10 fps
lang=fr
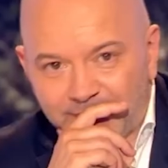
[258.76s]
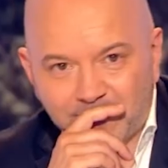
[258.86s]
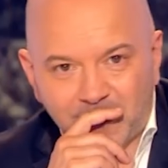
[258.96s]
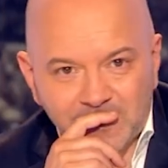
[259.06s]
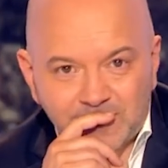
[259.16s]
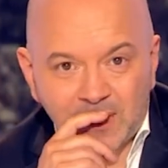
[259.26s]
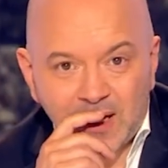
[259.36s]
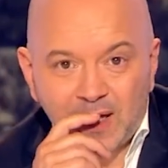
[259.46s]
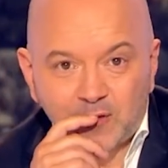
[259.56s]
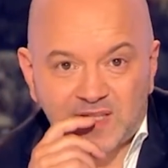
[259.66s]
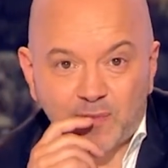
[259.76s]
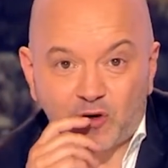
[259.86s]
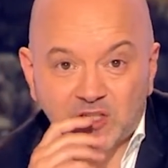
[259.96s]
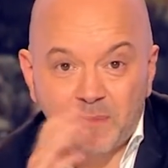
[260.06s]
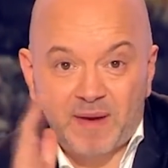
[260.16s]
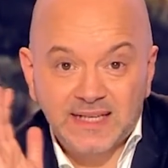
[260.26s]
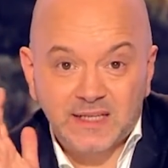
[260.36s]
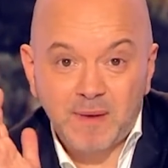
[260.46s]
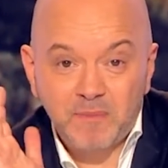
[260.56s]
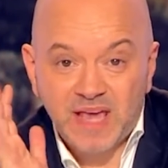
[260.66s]
évidemment. Tous, ces projets me
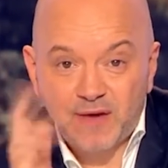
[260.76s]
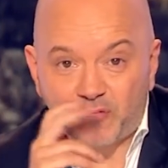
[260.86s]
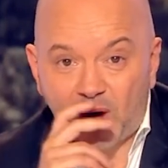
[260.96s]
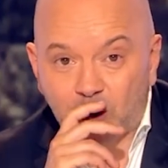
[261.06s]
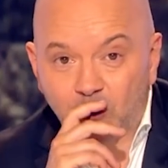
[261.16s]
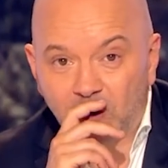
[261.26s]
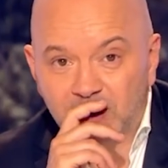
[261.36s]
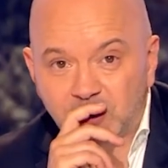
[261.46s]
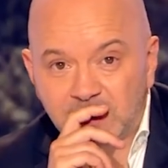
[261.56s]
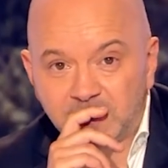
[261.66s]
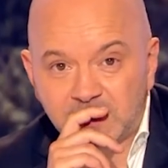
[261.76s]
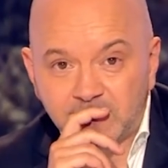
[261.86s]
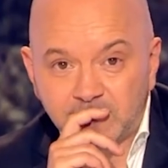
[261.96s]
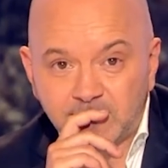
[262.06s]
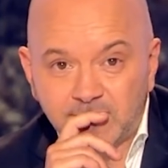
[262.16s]
paraissent quand même bien foireux, hein, James. Oui,